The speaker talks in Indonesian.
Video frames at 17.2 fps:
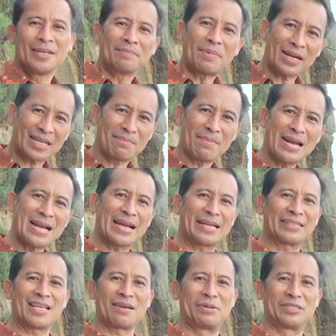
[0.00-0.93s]
Bagaimana
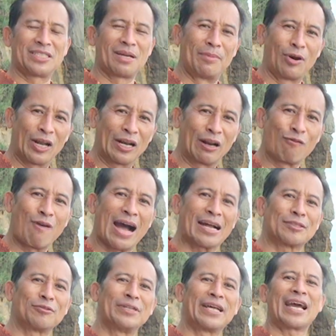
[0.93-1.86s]
kita bisa menggunakan
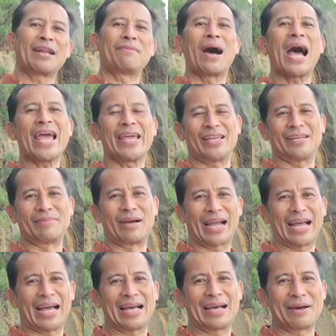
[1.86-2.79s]
waktu dengan baik?
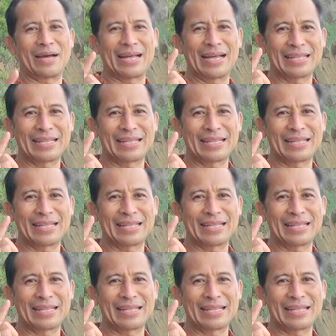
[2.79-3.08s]
Maka